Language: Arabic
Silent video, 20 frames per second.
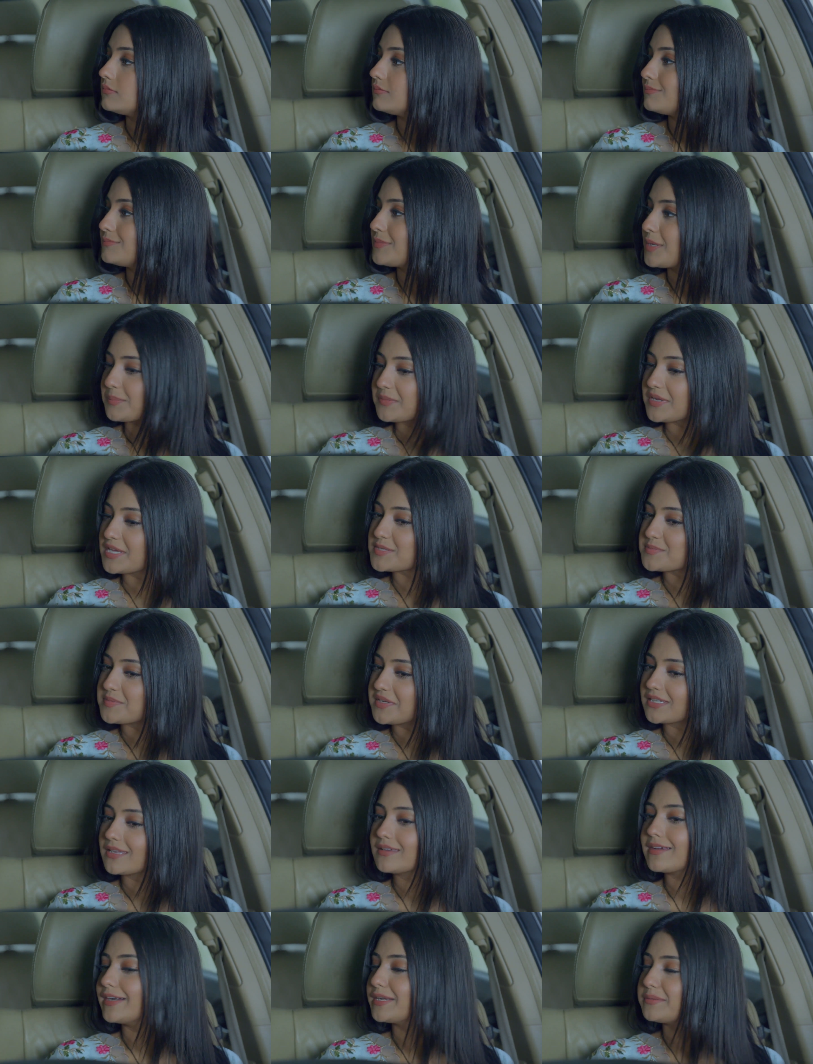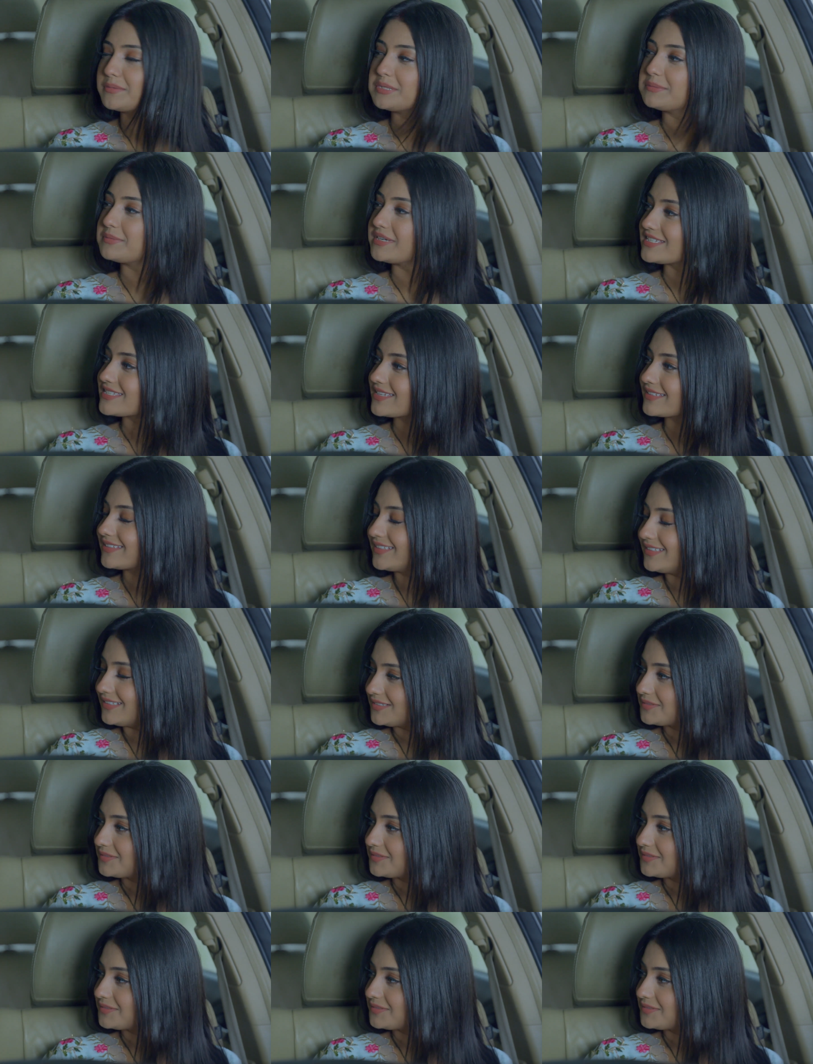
ليش أنا ما فيني أقعد بسيارة